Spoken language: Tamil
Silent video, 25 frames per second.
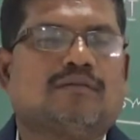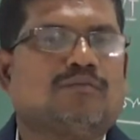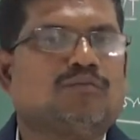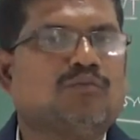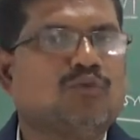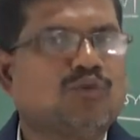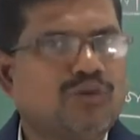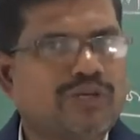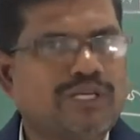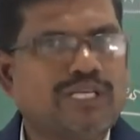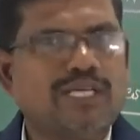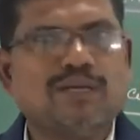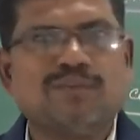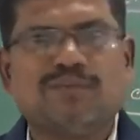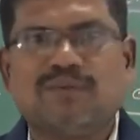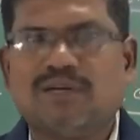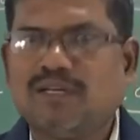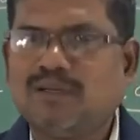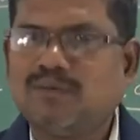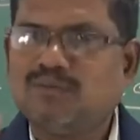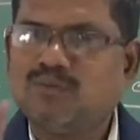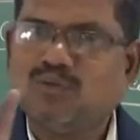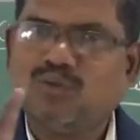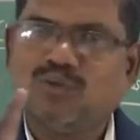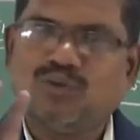
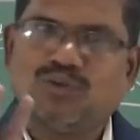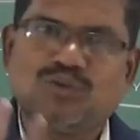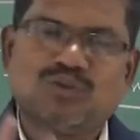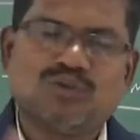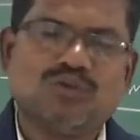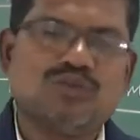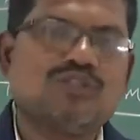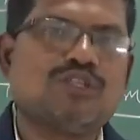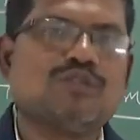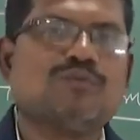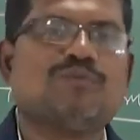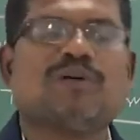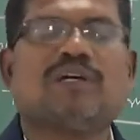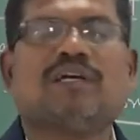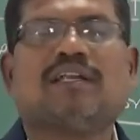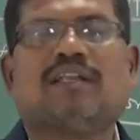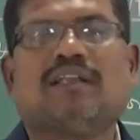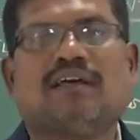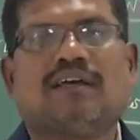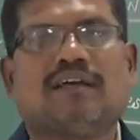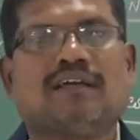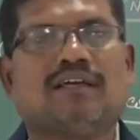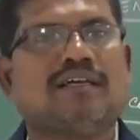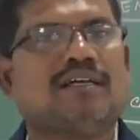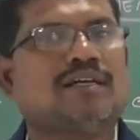முக்கியமான மூணு
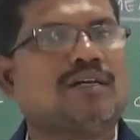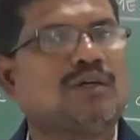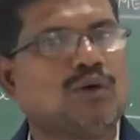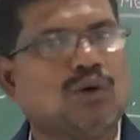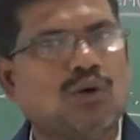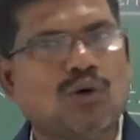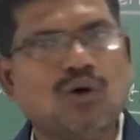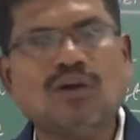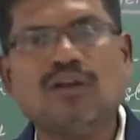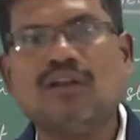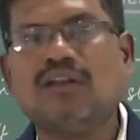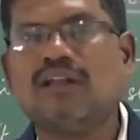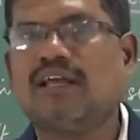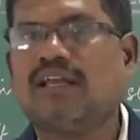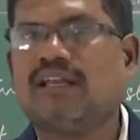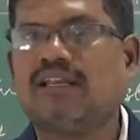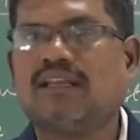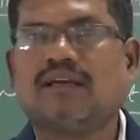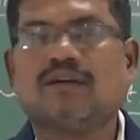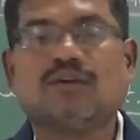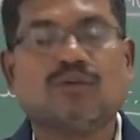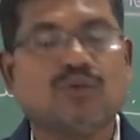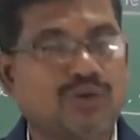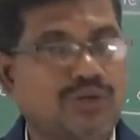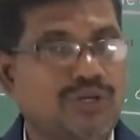சூட்சிமங்களாக கோல்னால்
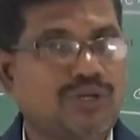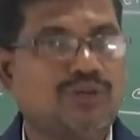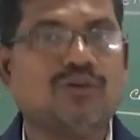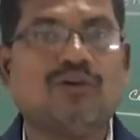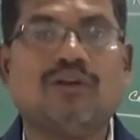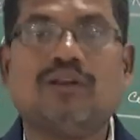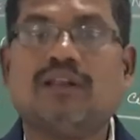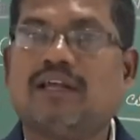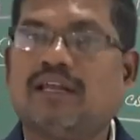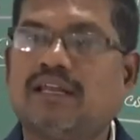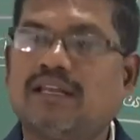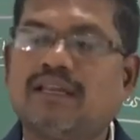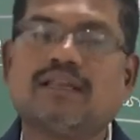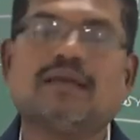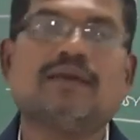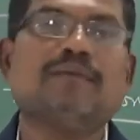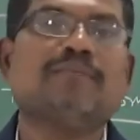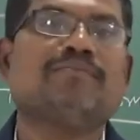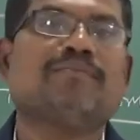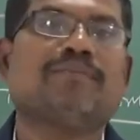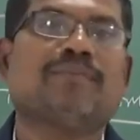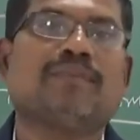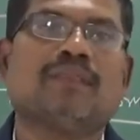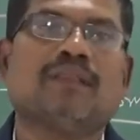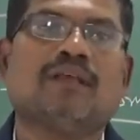என்ன குறிக்கோள்னால் என்ன
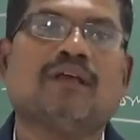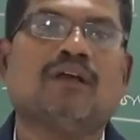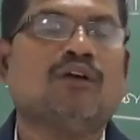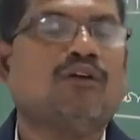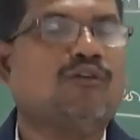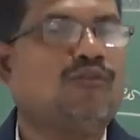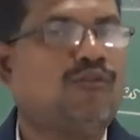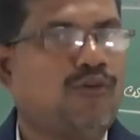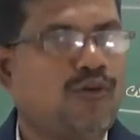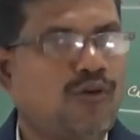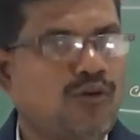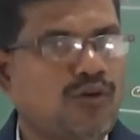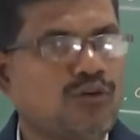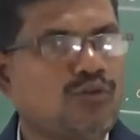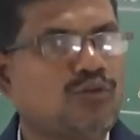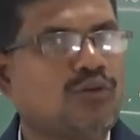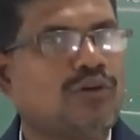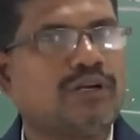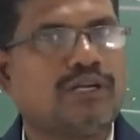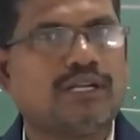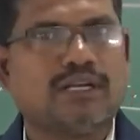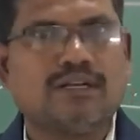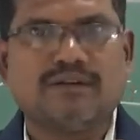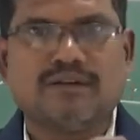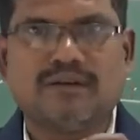ஃபோர்
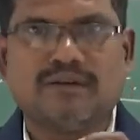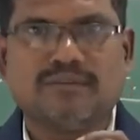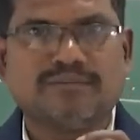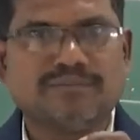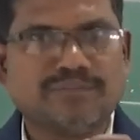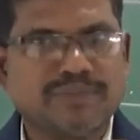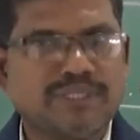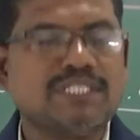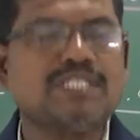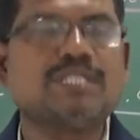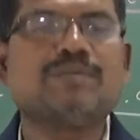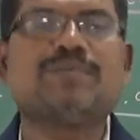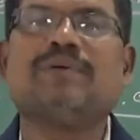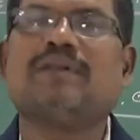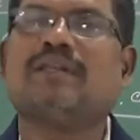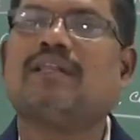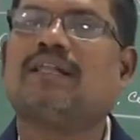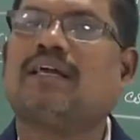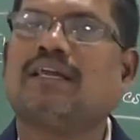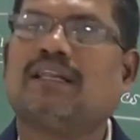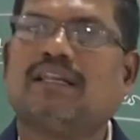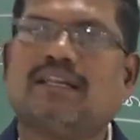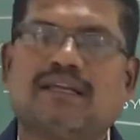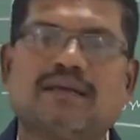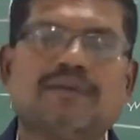குவாட்ரண்ட்
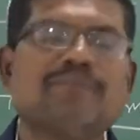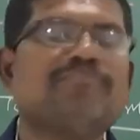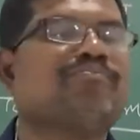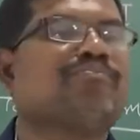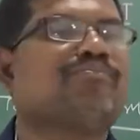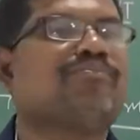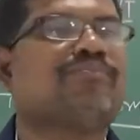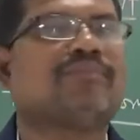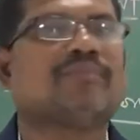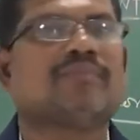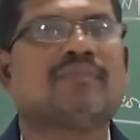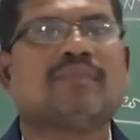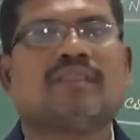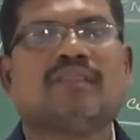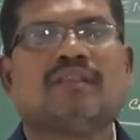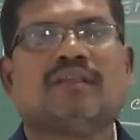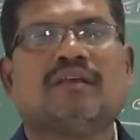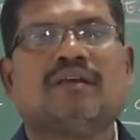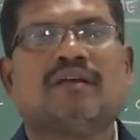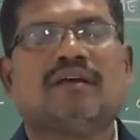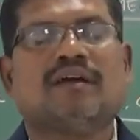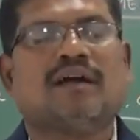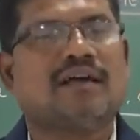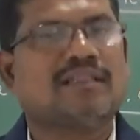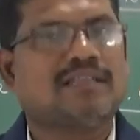பிரின்சிபல்னா என்ன
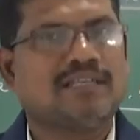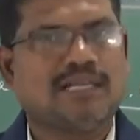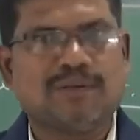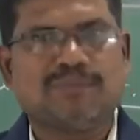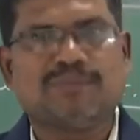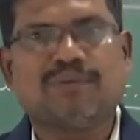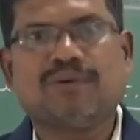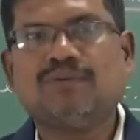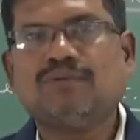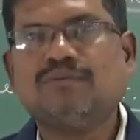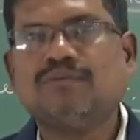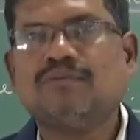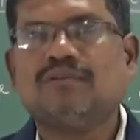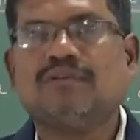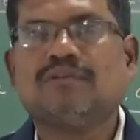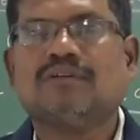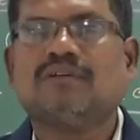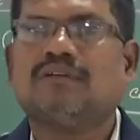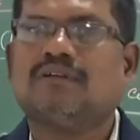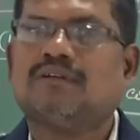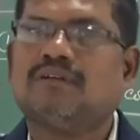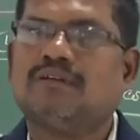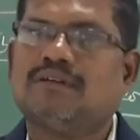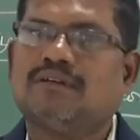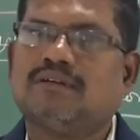அதுக்கப்புறம்
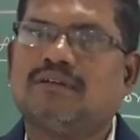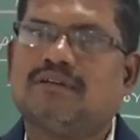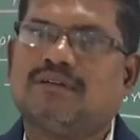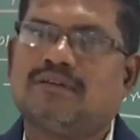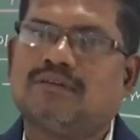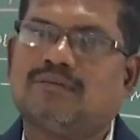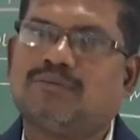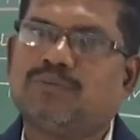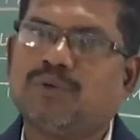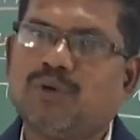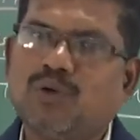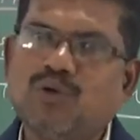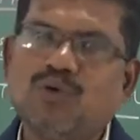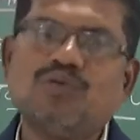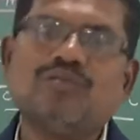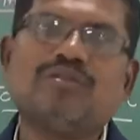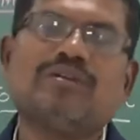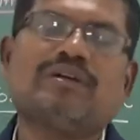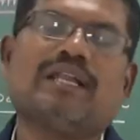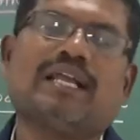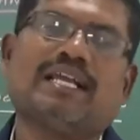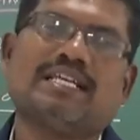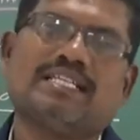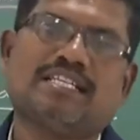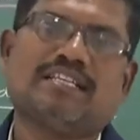
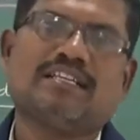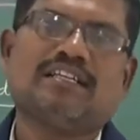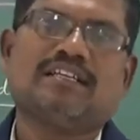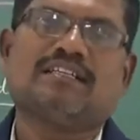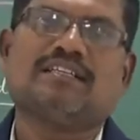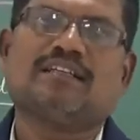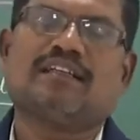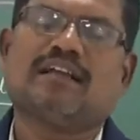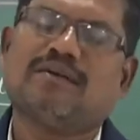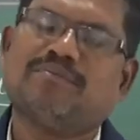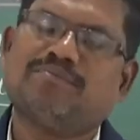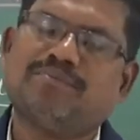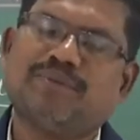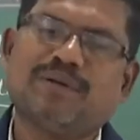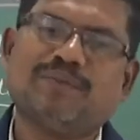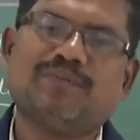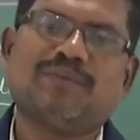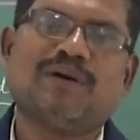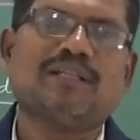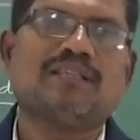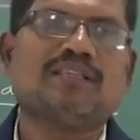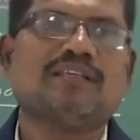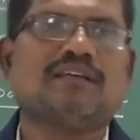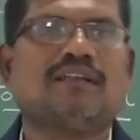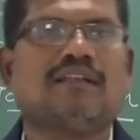ப்ரோக்ராஷினேஷன் அப்புறம்
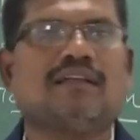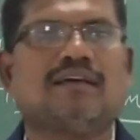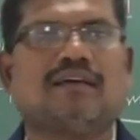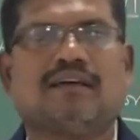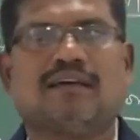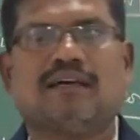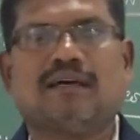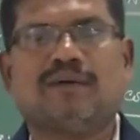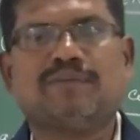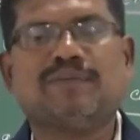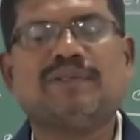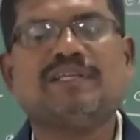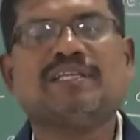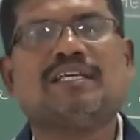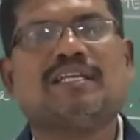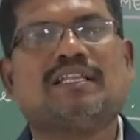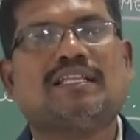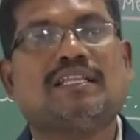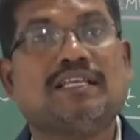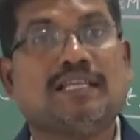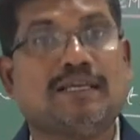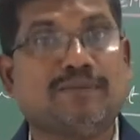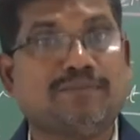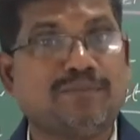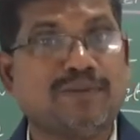பார்த்துக்கலாம்
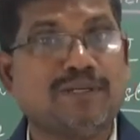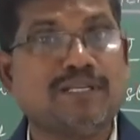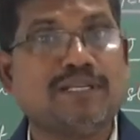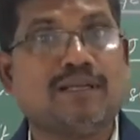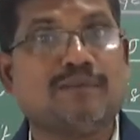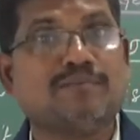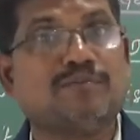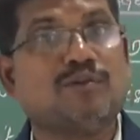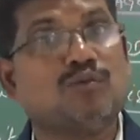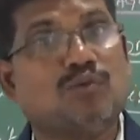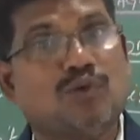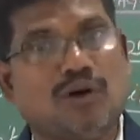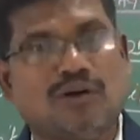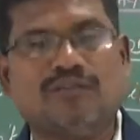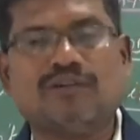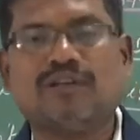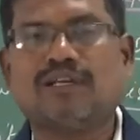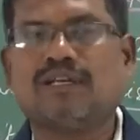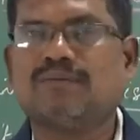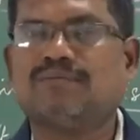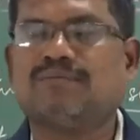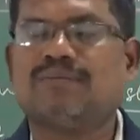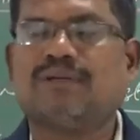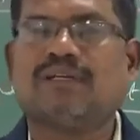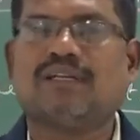அப்படிங்கிறத எப்படி நம்ம
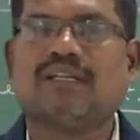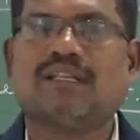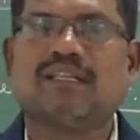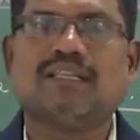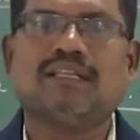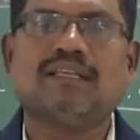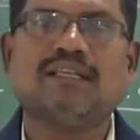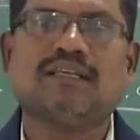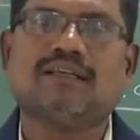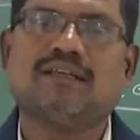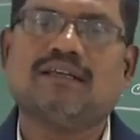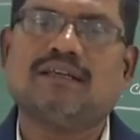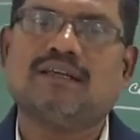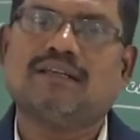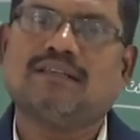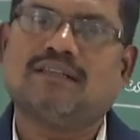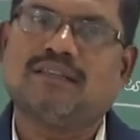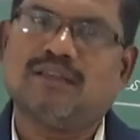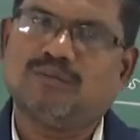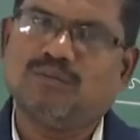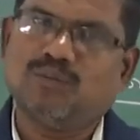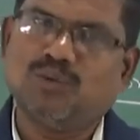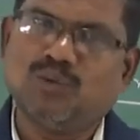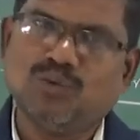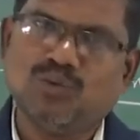ஓவர் கம் பண்ணுறது
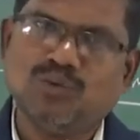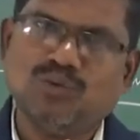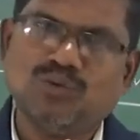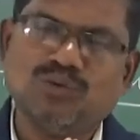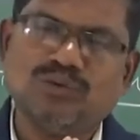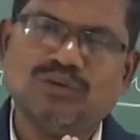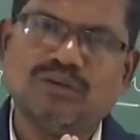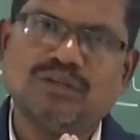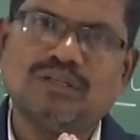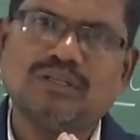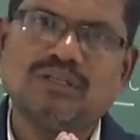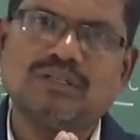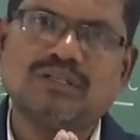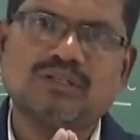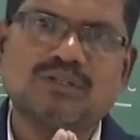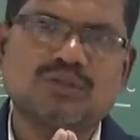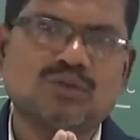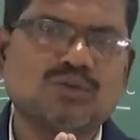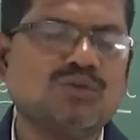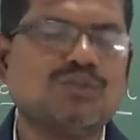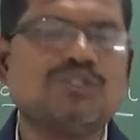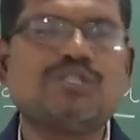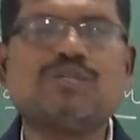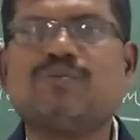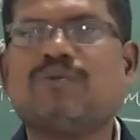இந்த மூணு
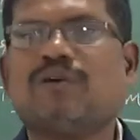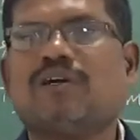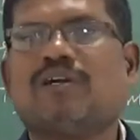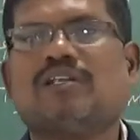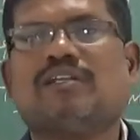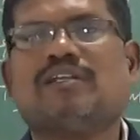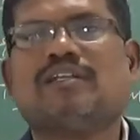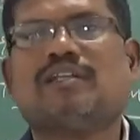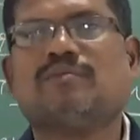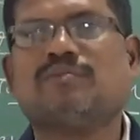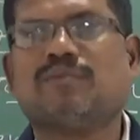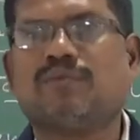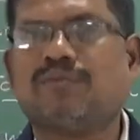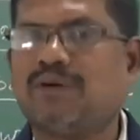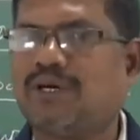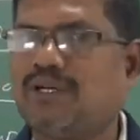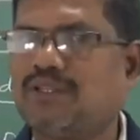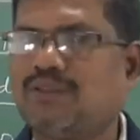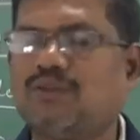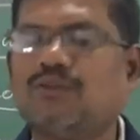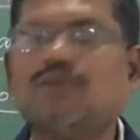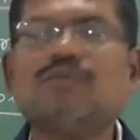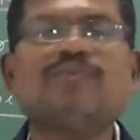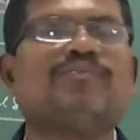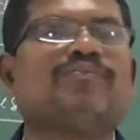சூட்சிமங்களையும் நம்ம
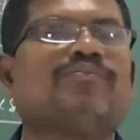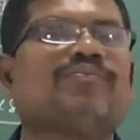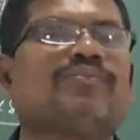பார்த்தோம்